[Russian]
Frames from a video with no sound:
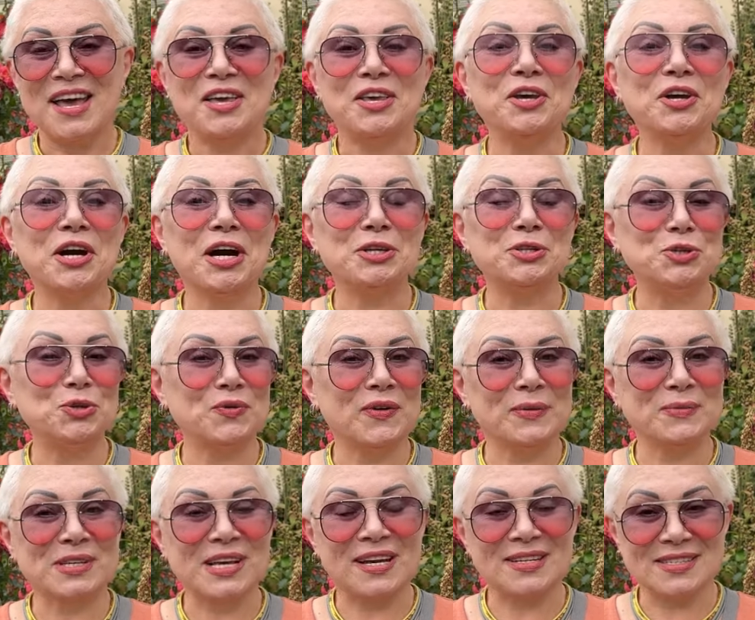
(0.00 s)
И хочу
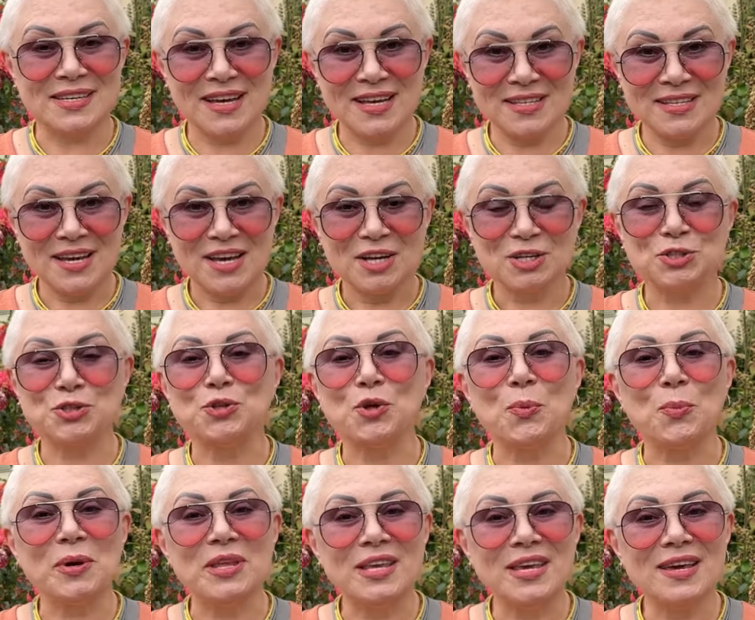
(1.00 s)
вам сказать,
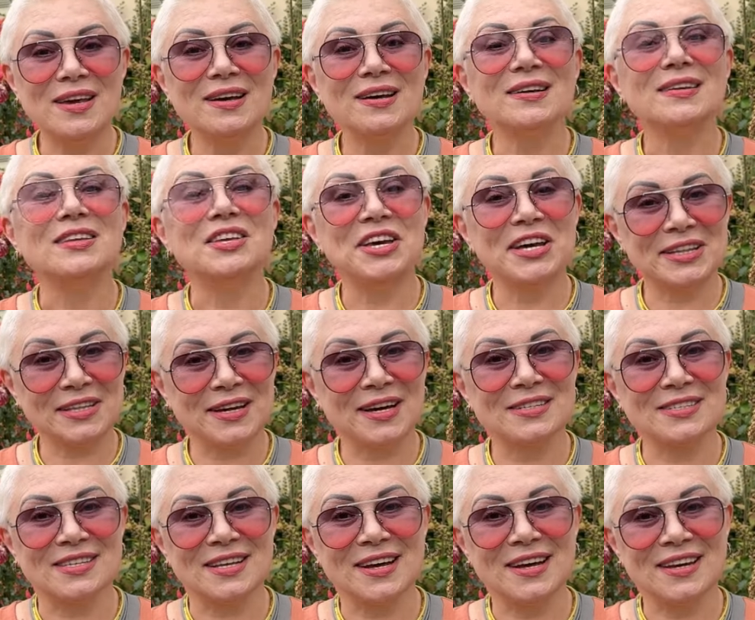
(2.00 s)
что мне не
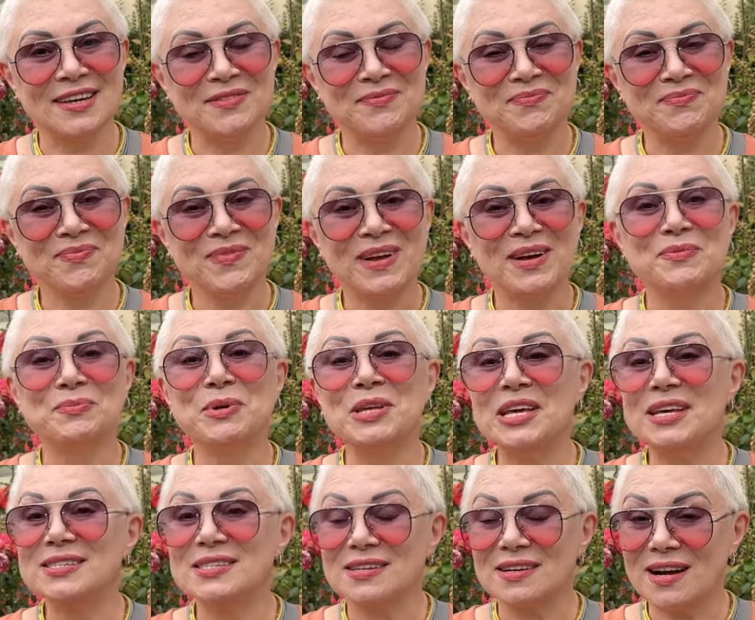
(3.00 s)
отказали
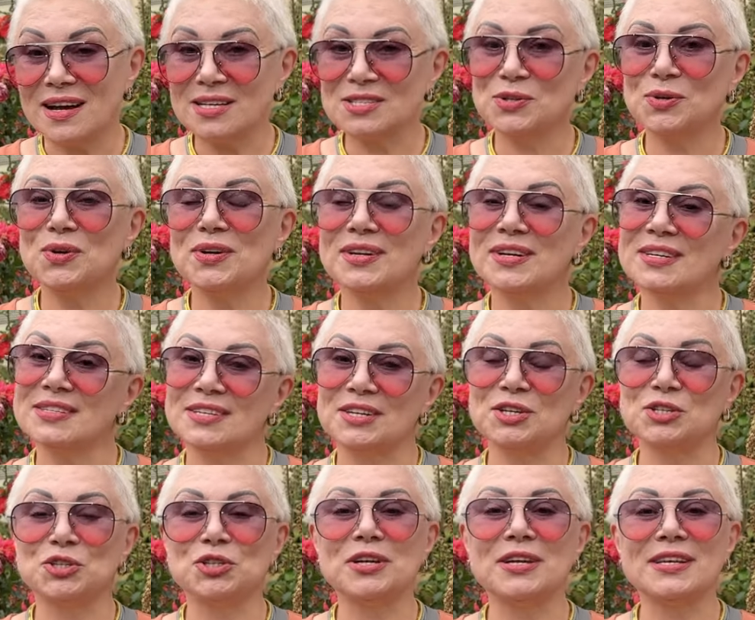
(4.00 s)
мне сразу
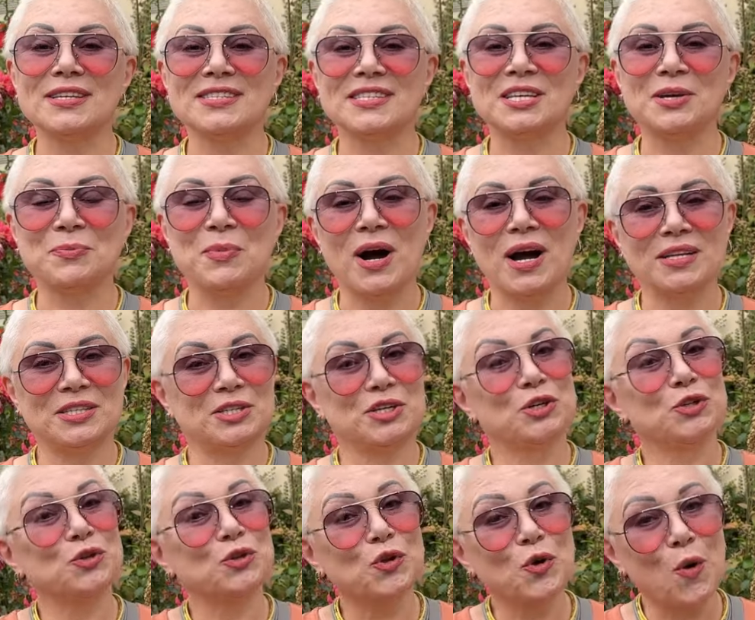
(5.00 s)
разрешили снимать.
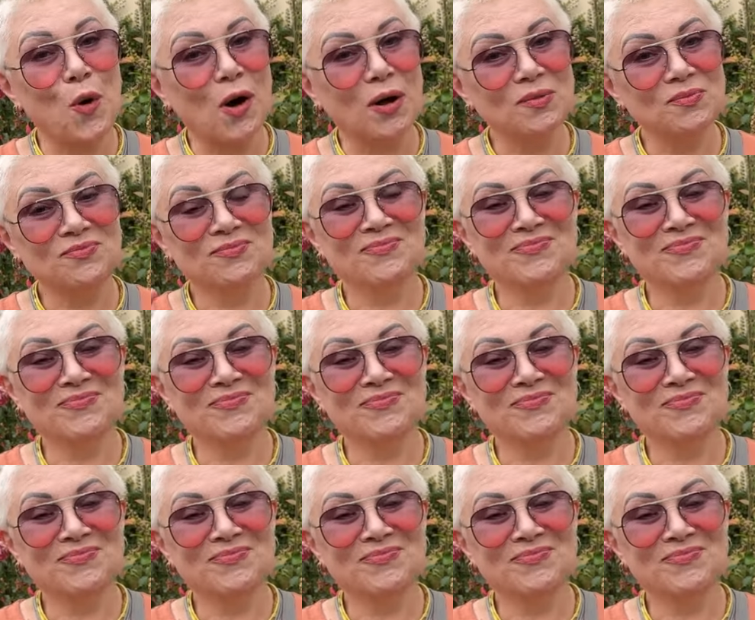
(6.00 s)
Но